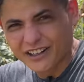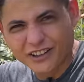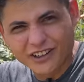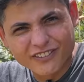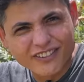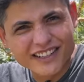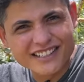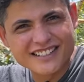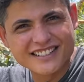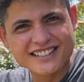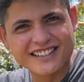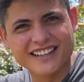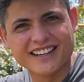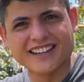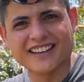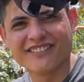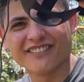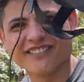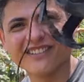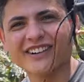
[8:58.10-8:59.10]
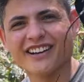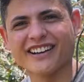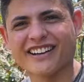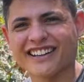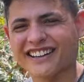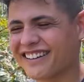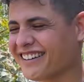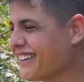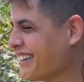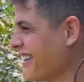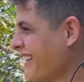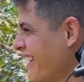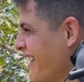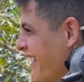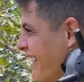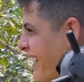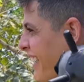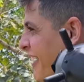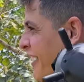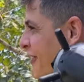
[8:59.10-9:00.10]
Como assim? Foi.
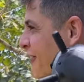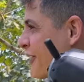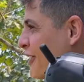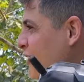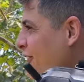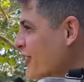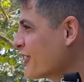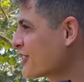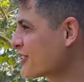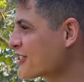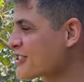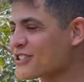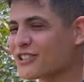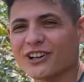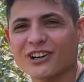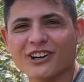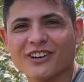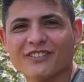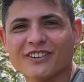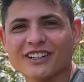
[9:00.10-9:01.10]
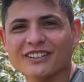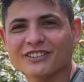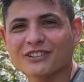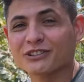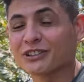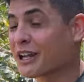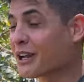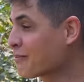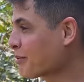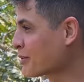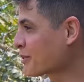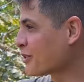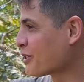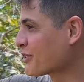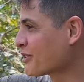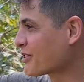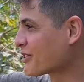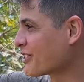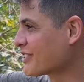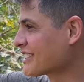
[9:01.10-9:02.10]
Ficou no sol, mano. O tempo
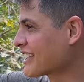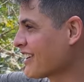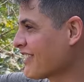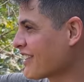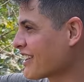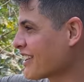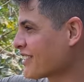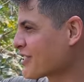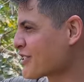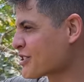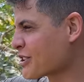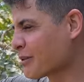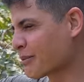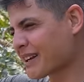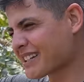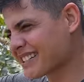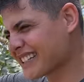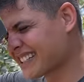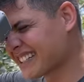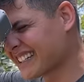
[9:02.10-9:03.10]
todo o drone tava lá no sol pra gente